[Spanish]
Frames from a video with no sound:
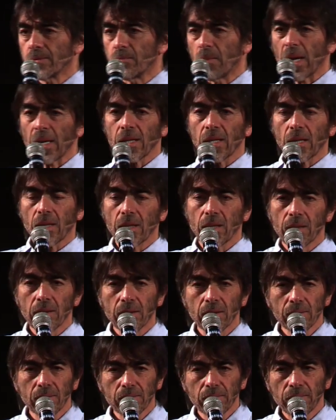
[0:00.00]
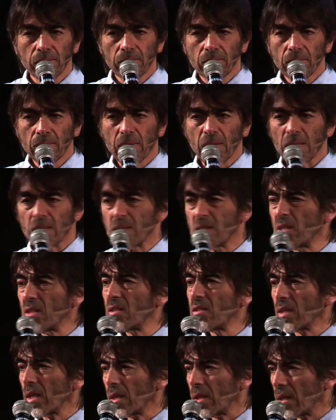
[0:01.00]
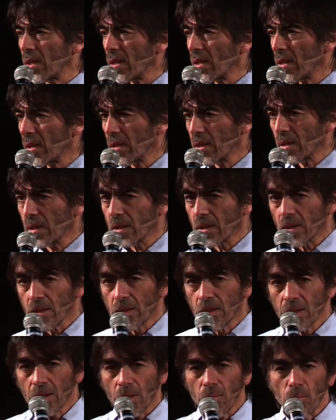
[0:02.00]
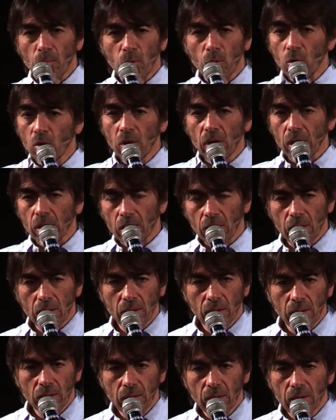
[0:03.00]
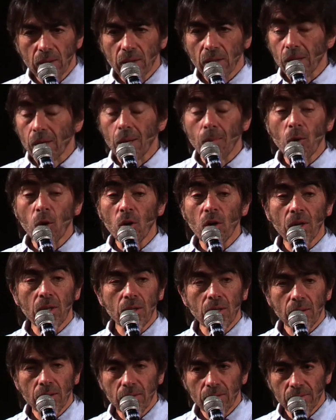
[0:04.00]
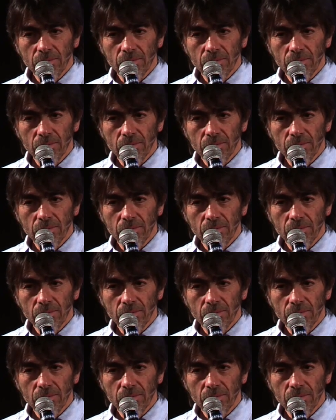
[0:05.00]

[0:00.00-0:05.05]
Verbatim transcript: magia, que hechizan, que embrujan, que enamoran